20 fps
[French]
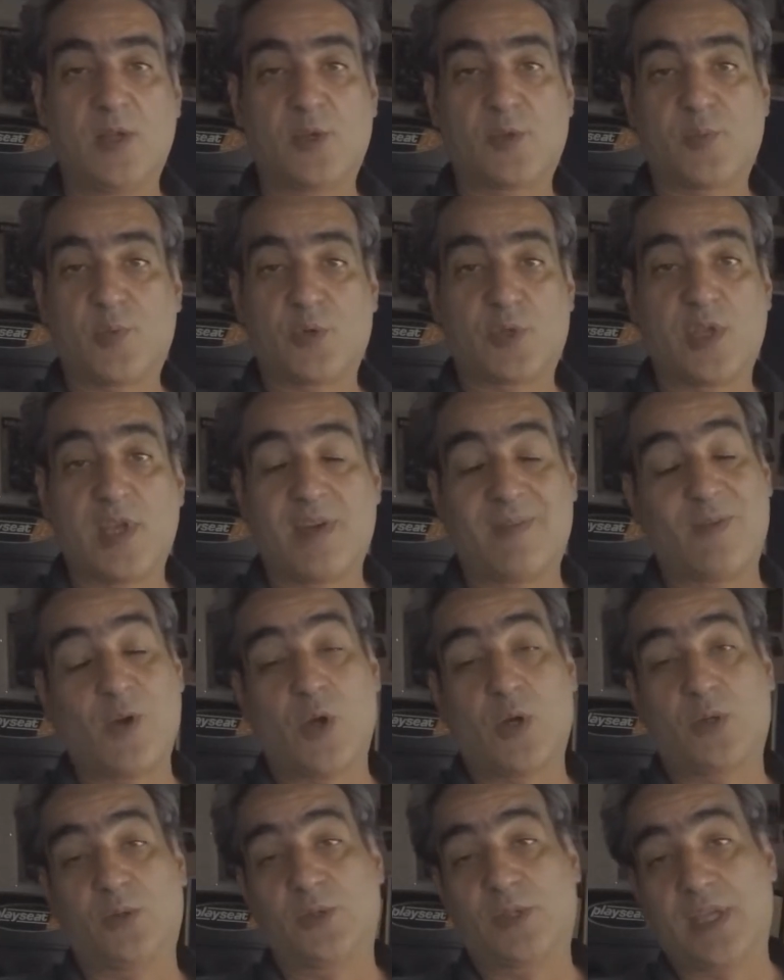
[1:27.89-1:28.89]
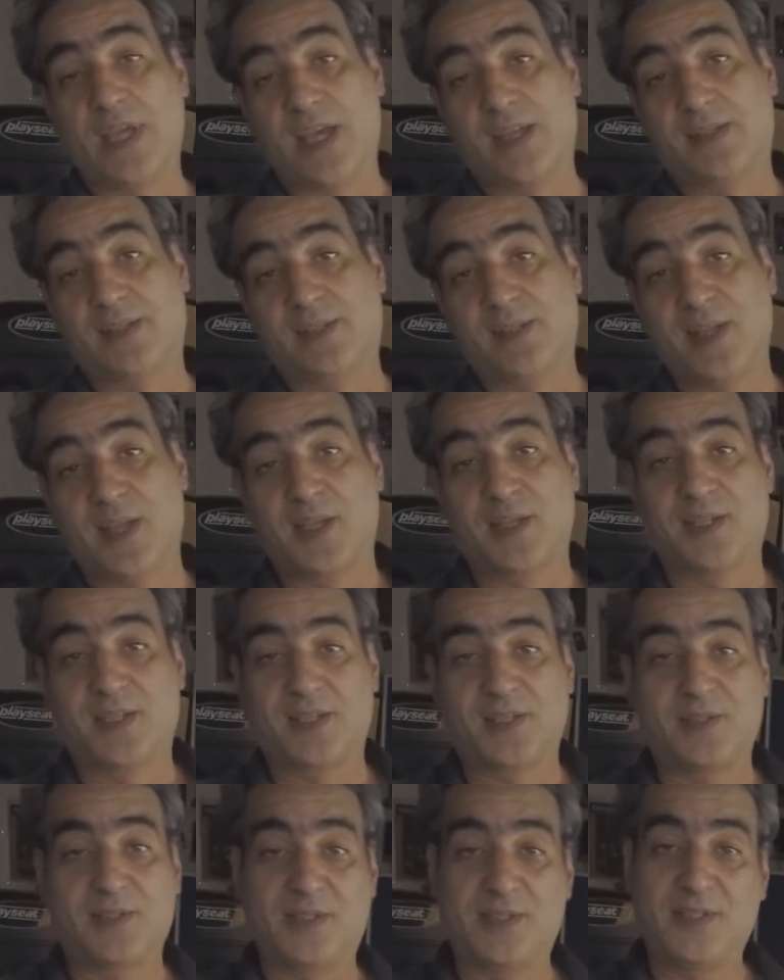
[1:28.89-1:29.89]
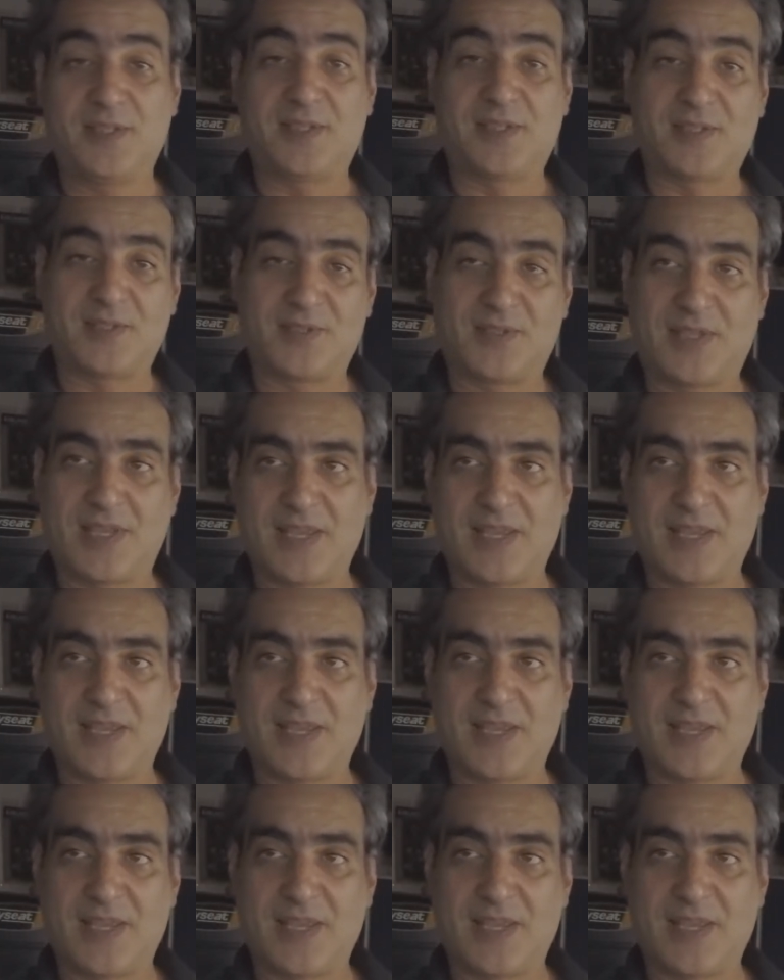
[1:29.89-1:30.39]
Je pensais avoir 4, 5, 10,